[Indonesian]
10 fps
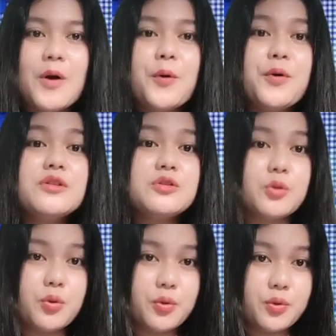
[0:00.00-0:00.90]

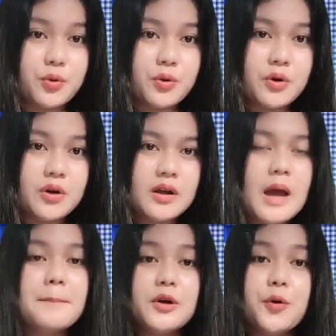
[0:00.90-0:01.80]
untuk
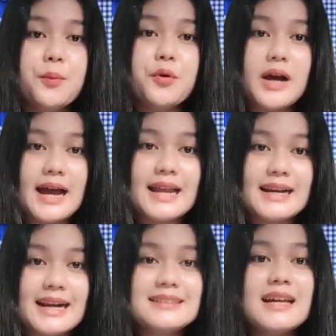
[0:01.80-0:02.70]
menumbuhkan
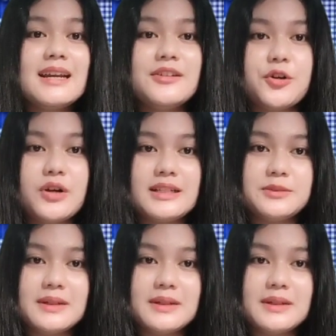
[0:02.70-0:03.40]
rasa nasionalisme